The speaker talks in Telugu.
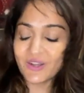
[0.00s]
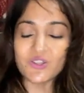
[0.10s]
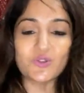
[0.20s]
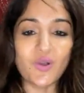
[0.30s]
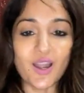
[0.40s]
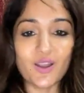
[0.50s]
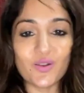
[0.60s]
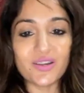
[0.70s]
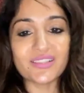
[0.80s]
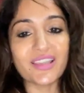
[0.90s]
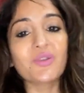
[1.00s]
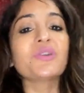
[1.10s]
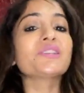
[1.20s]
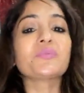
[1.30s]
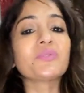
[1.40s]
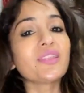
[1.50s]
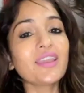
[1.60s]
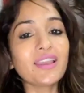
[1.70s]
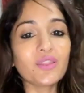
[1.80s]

కొంచెం వాళ్ళలో కూడా సైకోయిజం ఉంది